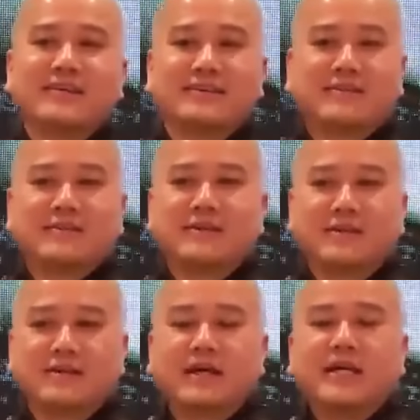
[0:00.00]
Thường
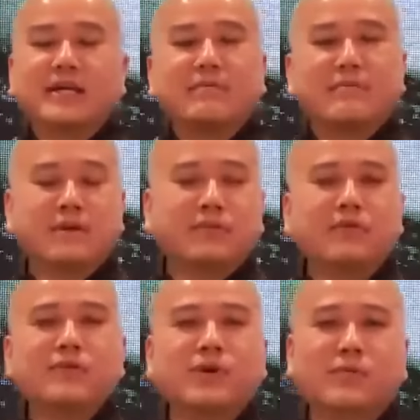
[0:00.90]
thường á, khi mà mình
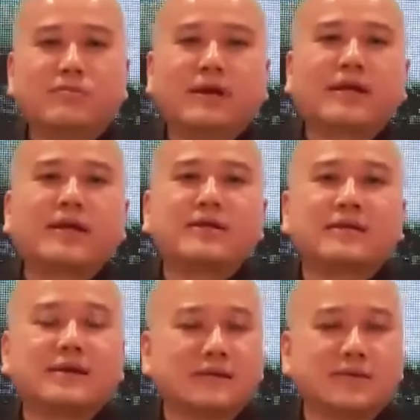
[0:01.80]
muốn dùng mấy cái
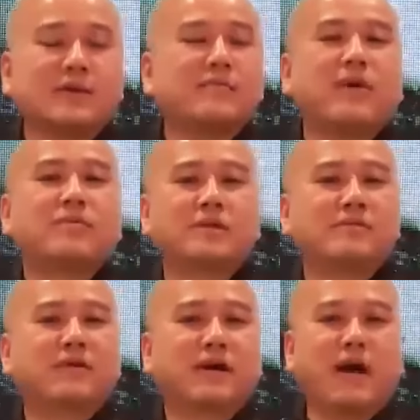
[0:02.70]
từ chuyên môn
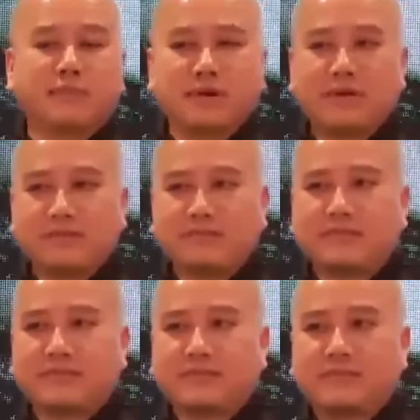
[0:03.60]
trong Phật học á,
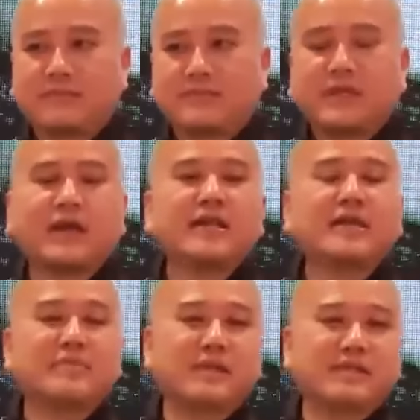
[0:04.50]
nhớ
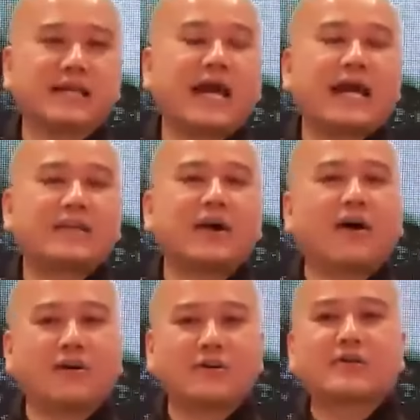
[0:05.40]
là mình tra
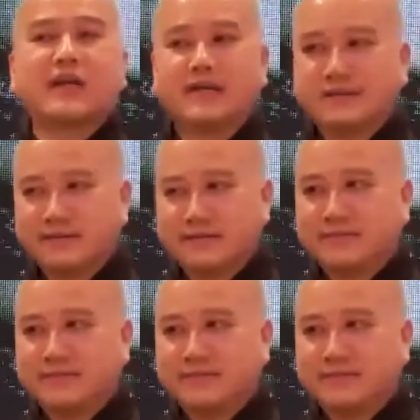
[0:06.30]
dò cho kỹ.